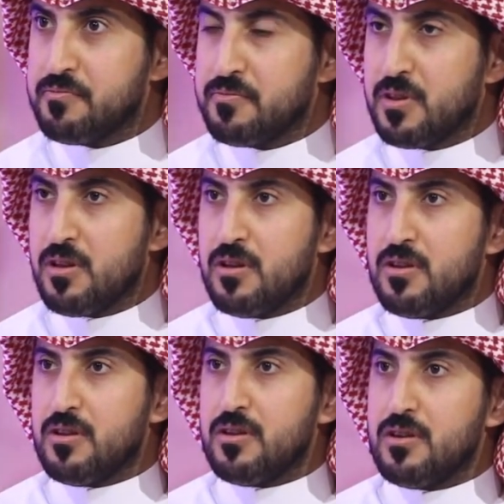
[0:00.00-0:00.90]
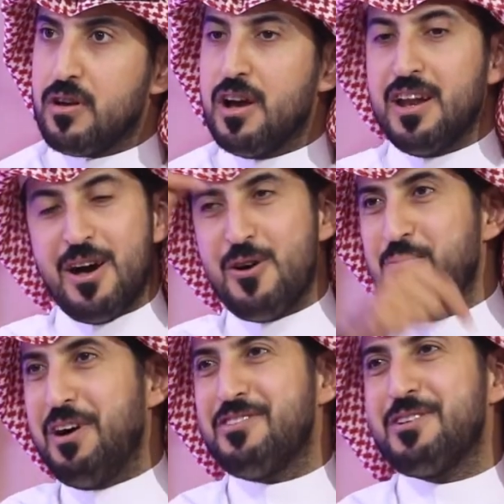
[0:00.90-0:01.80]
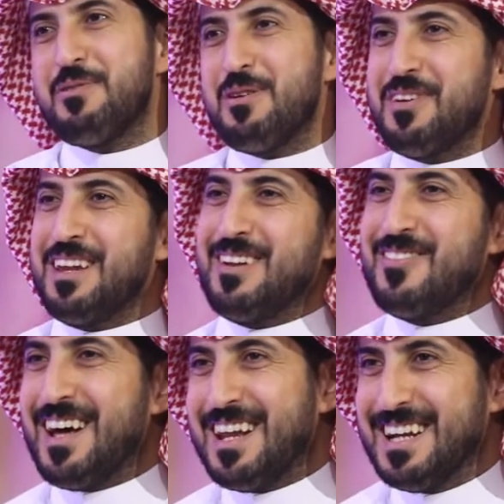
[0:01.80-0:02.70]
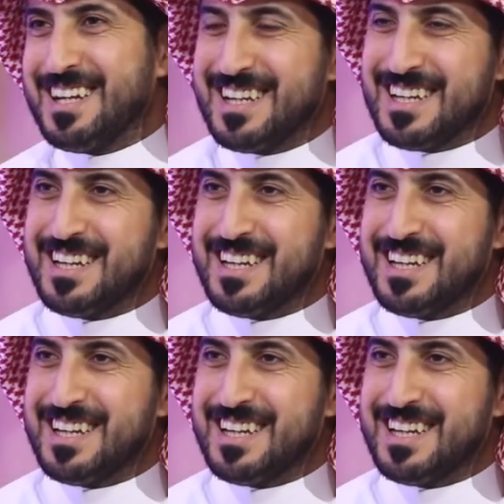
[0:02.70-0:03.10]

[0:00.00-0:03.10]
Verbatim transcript: معذبهم الا هو معذبهم اللي البارح إيه.